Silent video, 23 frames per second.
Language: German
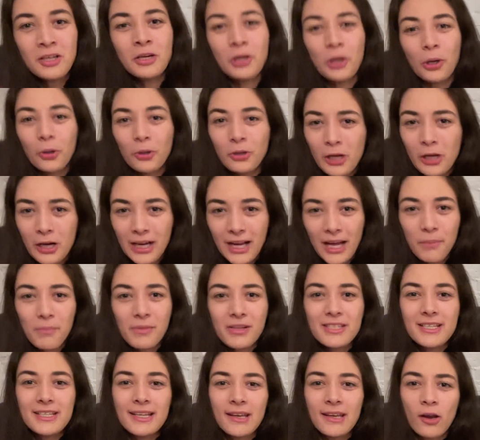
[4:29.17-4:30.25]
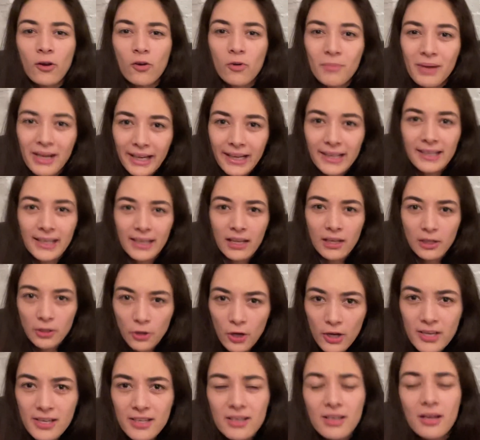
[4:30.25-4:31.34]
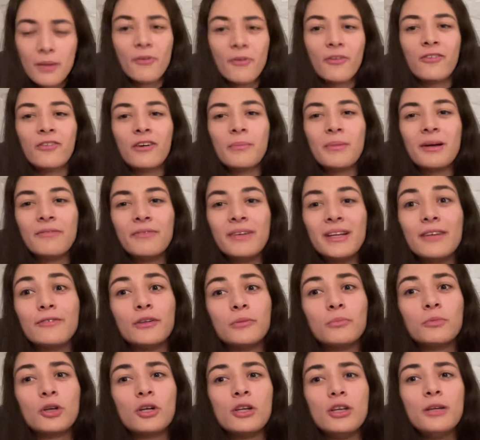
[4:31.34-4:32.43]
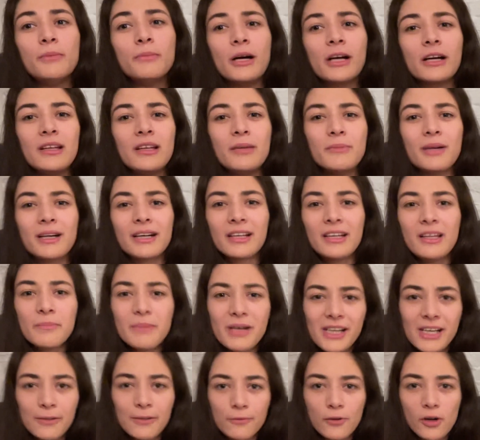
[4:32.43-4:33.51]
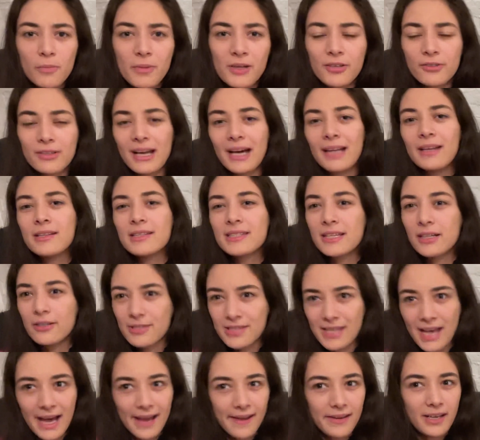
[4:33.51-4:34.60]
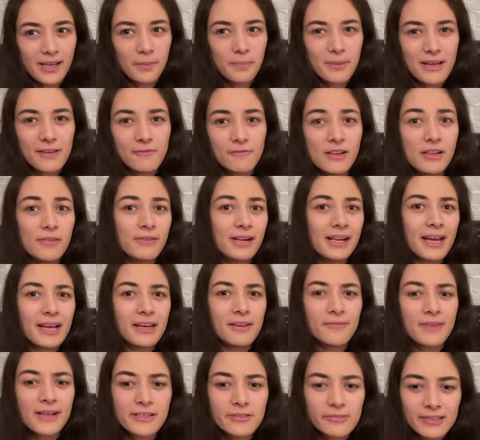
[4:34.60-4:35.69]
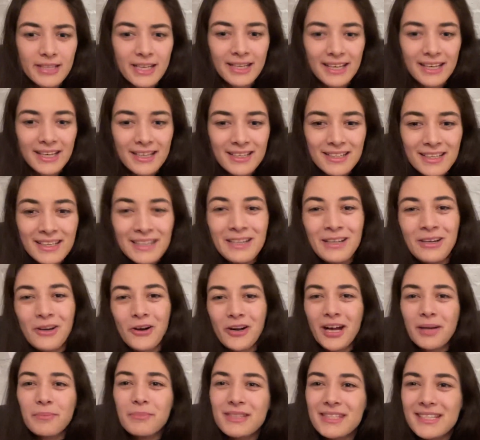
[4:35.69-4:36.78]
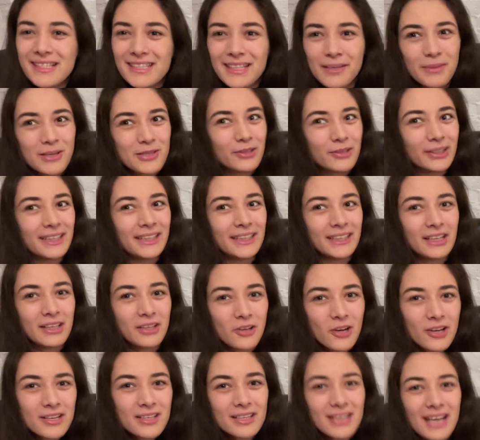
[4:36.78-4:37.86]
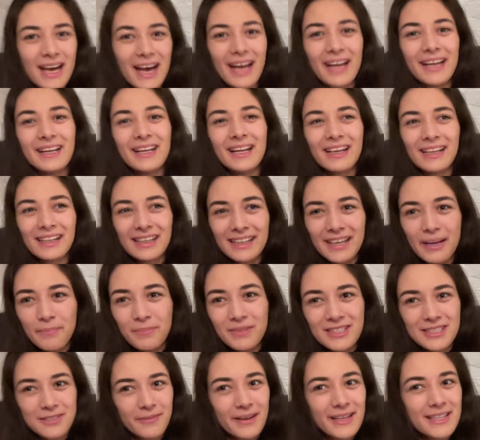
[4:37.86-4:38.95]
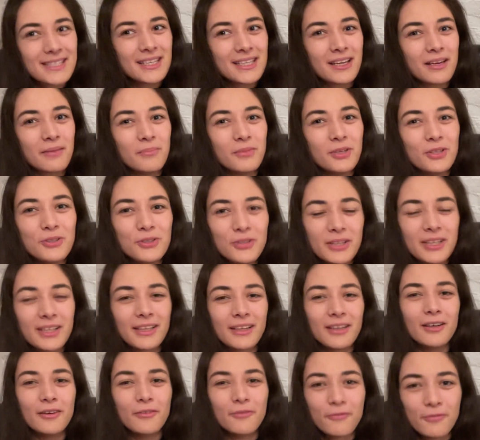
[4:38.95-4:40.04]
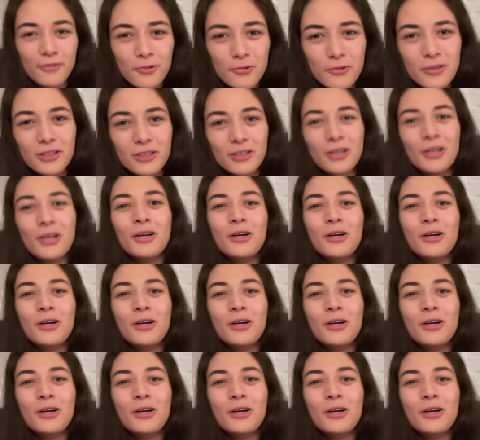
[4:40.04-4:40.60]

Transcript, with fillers: Und da kann man sich ja dann auch mal richtig gönnen, bevor man wieder vom Klima, Klima, Klima schwurbelt und alle zu Hause einsperren will, weil ja die Welt untergeht. Da kann man sich ja mal so richtig gönnen, einen knapp 20-minütigen Flug